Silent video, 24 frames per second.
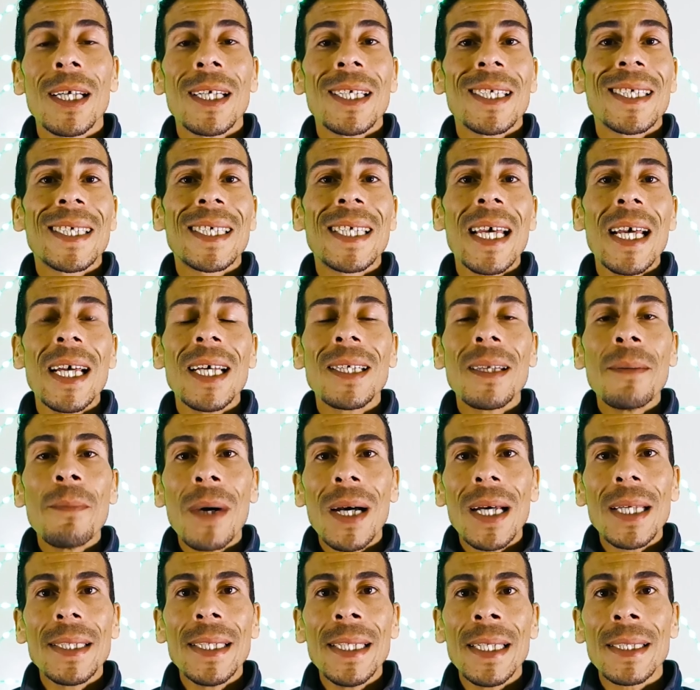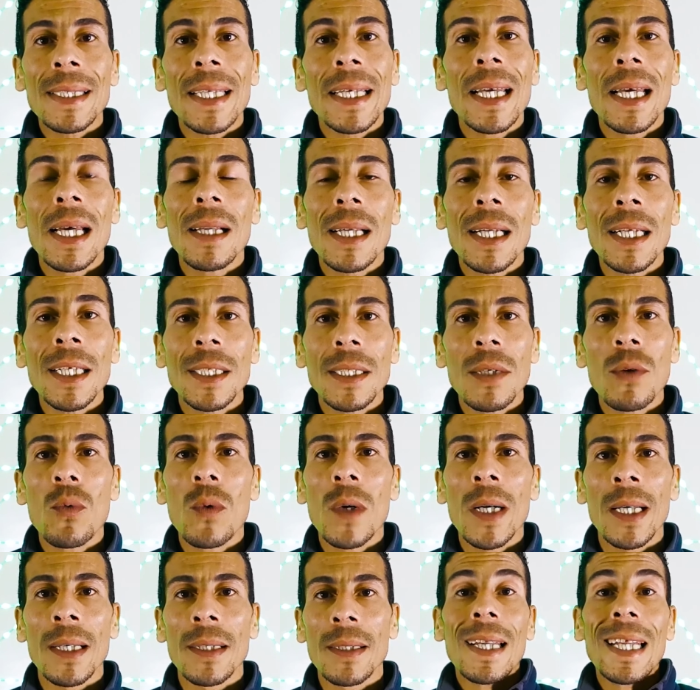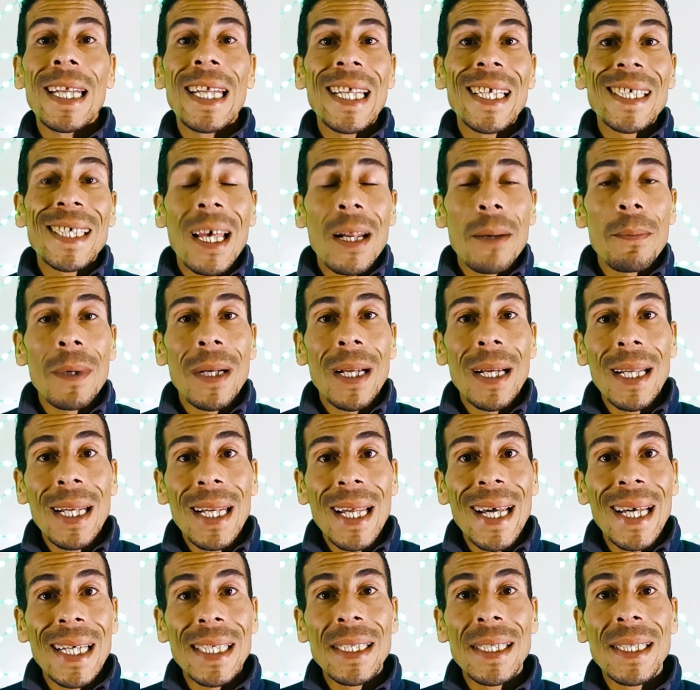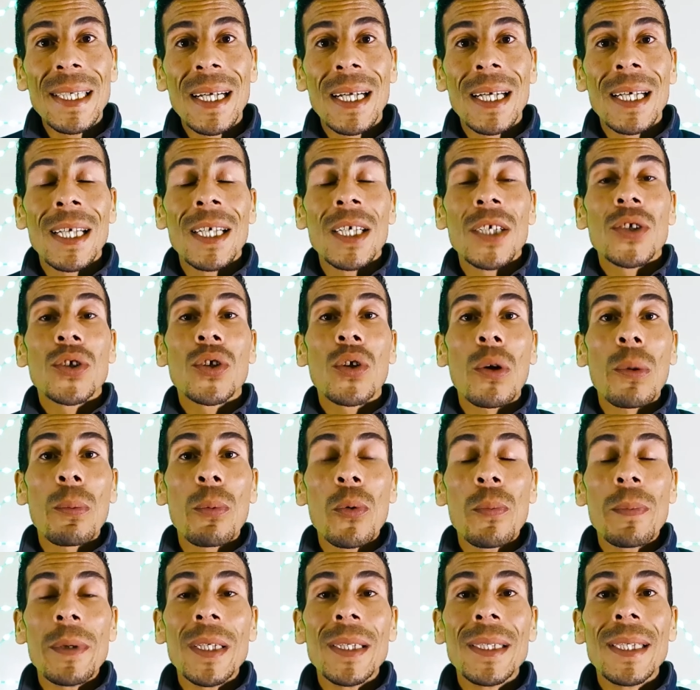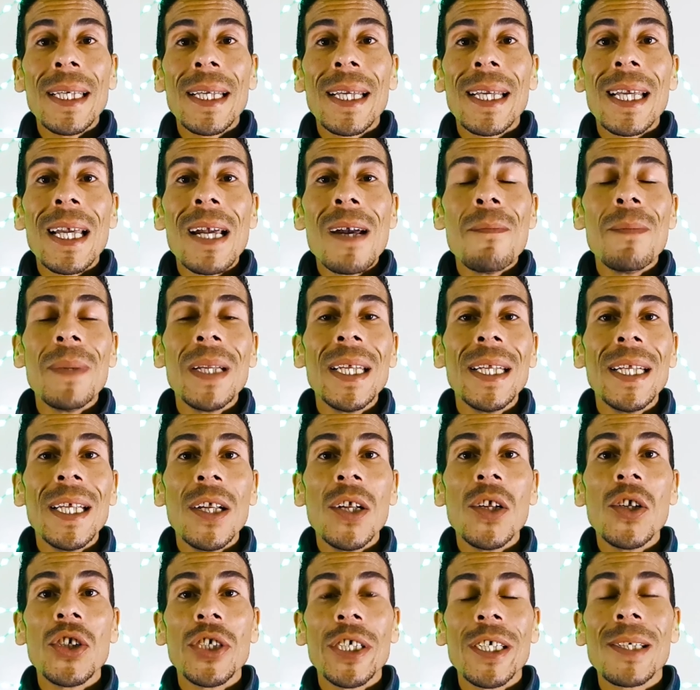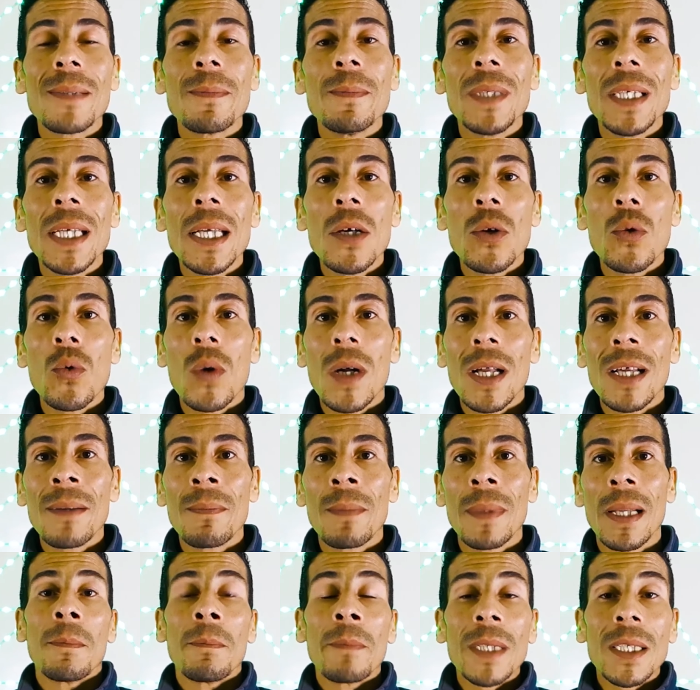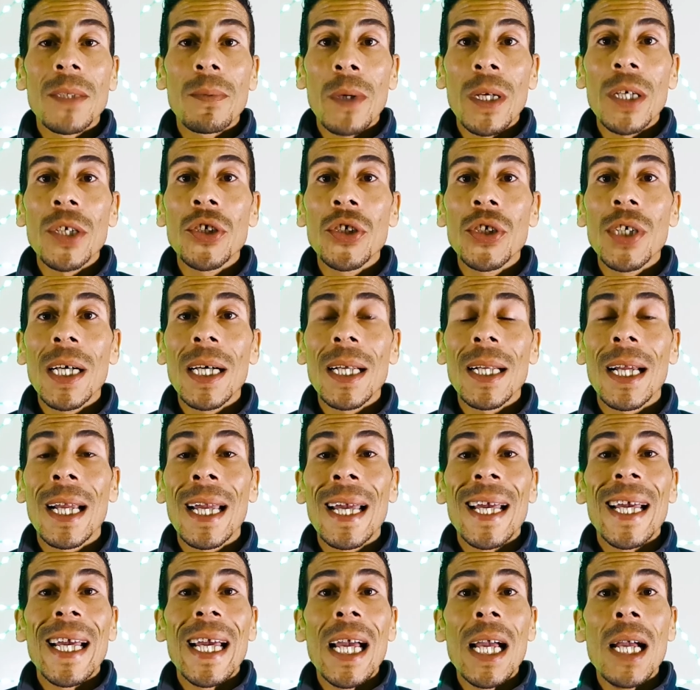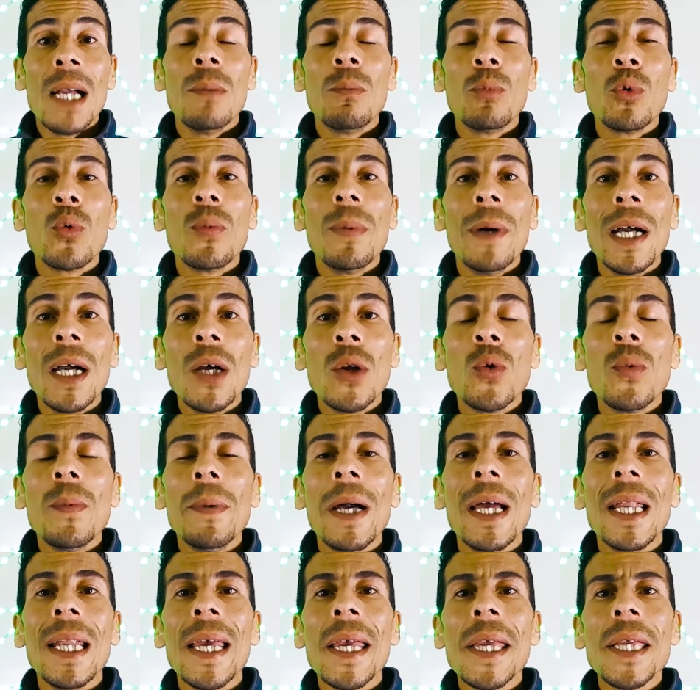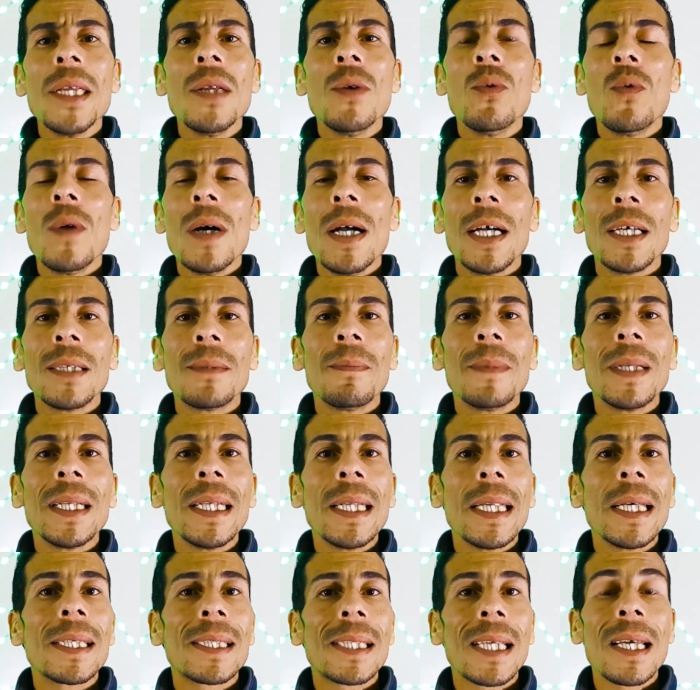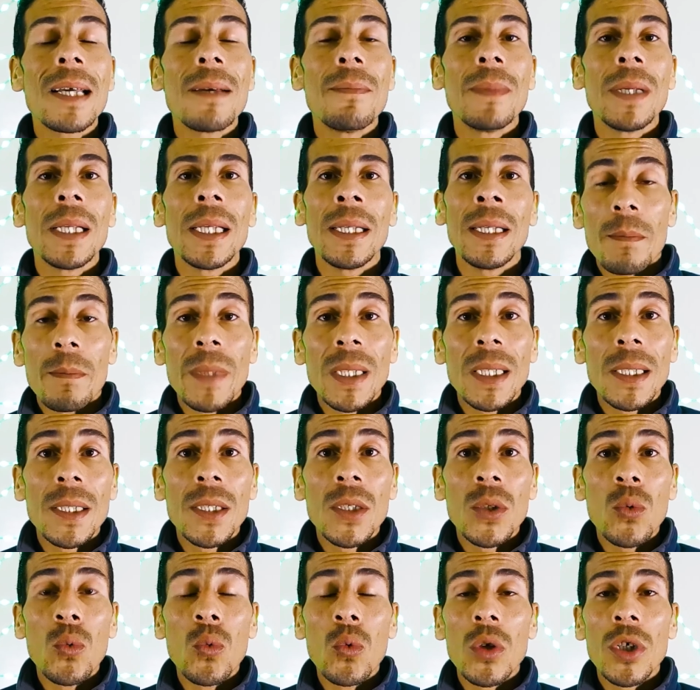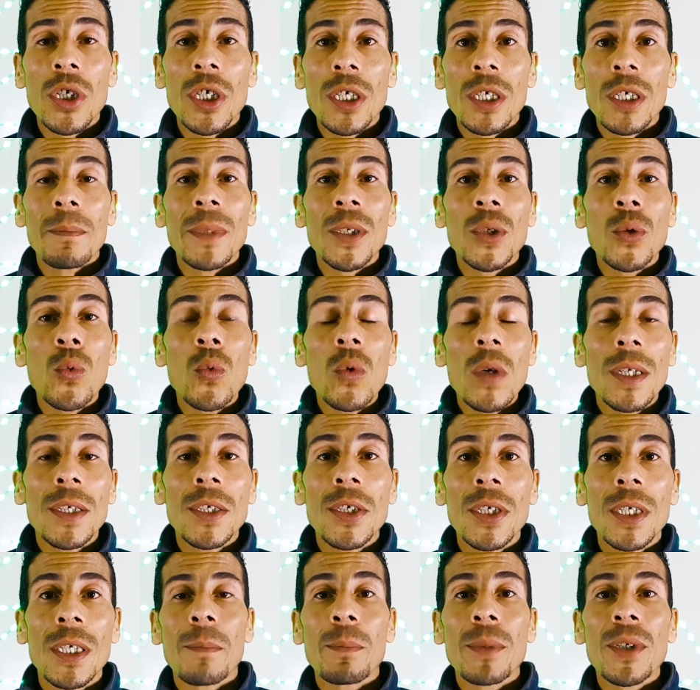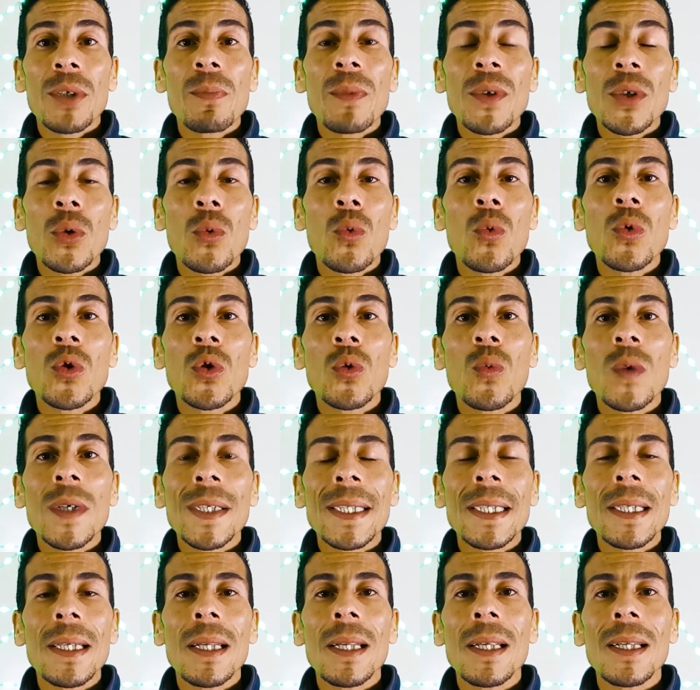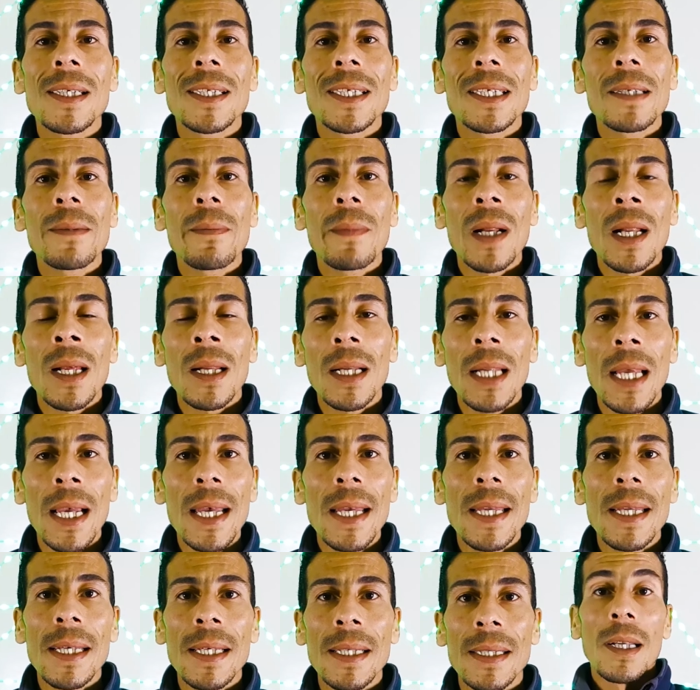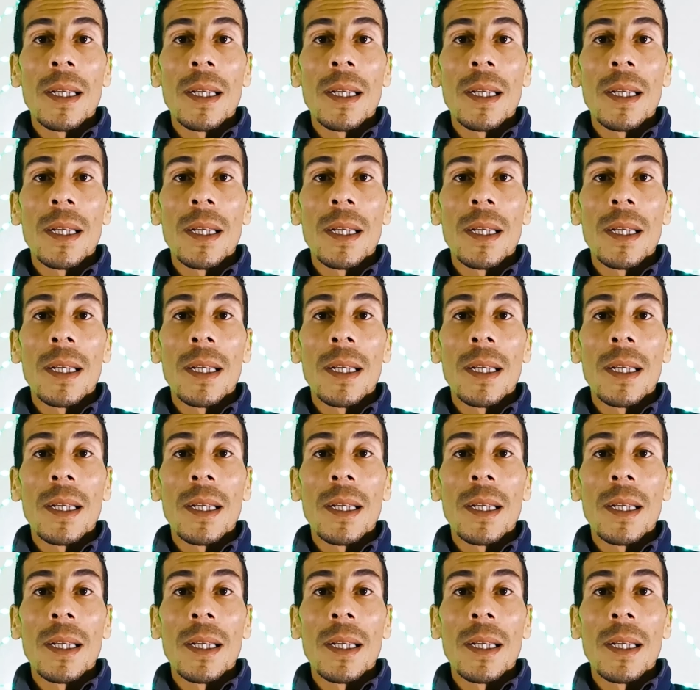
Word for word: السعاده ما غادي يعطيها لك حتى واحد اللي ضربك على خدك ضربوا بيديك كاملين على الجسم ديالو كامل ما تبغيش جارك عاملو بحالو بحال اي واحد من الناس كاملين ما تزوجش ما تولدش باش ما تكونش وسيله لاستمرار الحياه